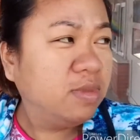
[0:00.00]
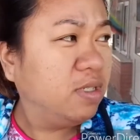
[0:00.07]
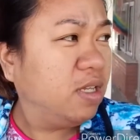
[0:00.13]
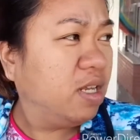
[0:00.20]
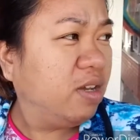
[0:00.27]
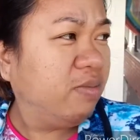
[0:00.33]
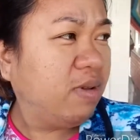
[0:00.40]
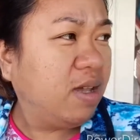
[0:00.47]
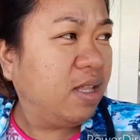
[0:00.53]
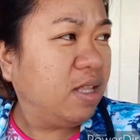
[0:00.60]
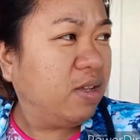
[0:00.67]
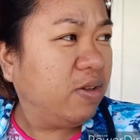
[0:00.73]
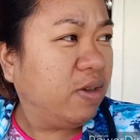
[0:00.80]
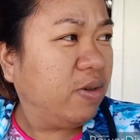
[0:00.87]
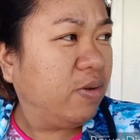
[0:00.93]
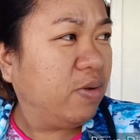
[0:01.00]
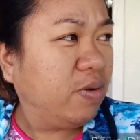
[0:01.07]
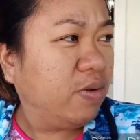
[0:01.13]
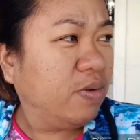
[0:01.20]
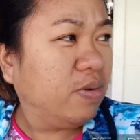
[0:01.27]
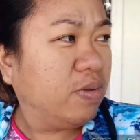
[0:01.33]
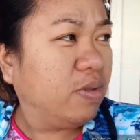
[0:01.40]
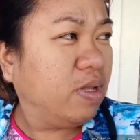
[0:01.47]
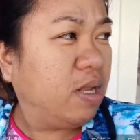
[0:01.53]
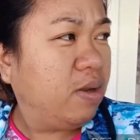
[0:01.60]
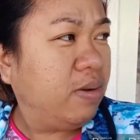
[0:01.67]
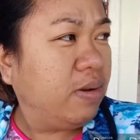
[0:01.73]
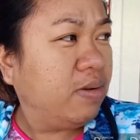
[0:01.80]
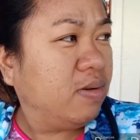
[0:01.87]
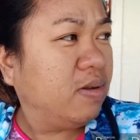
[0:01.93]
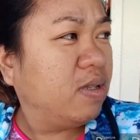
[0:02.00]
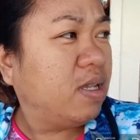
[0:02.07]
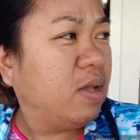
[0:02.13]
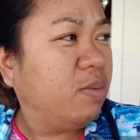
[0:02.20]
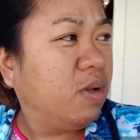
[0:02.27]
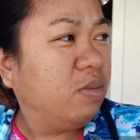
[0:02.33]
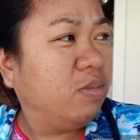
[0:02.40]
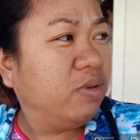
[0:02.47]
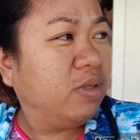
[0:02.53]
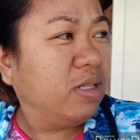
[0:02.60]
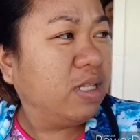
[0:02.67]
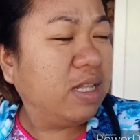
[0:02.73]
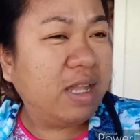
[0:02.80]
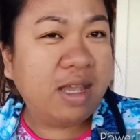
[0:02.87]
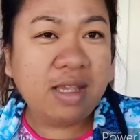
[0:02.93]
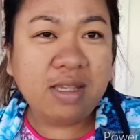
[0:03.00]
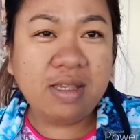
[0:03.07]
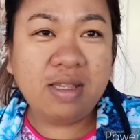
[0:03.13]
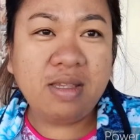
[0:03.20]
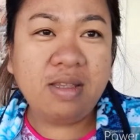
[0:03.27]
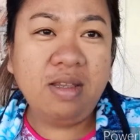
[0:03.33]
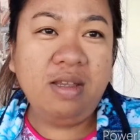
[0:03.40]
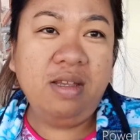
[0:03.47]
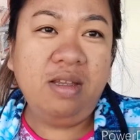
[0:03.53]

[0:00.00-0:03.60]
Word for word: Sinamahan ko yung dalawa kong kasamang buntis.